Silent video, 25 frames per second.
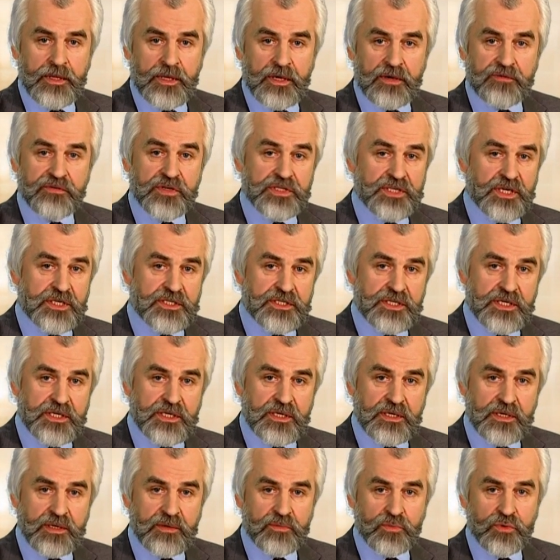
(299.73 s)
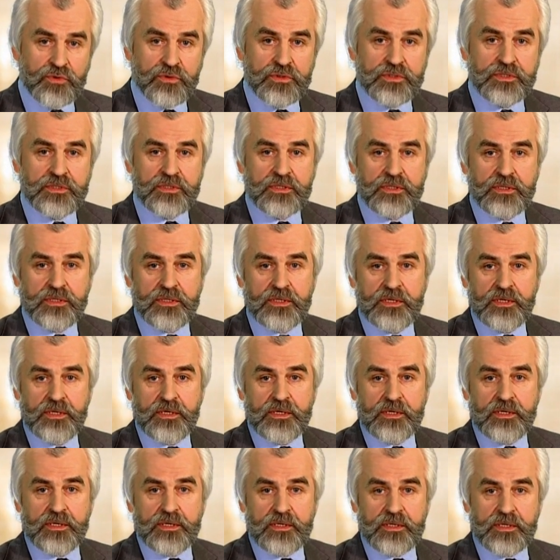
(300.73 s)
Византии будет
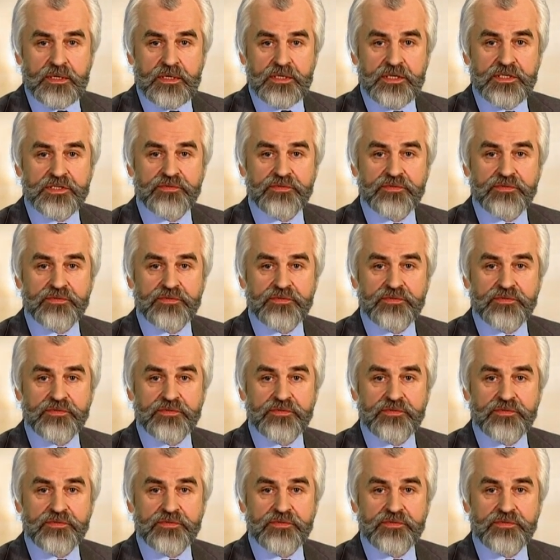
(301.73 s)
э,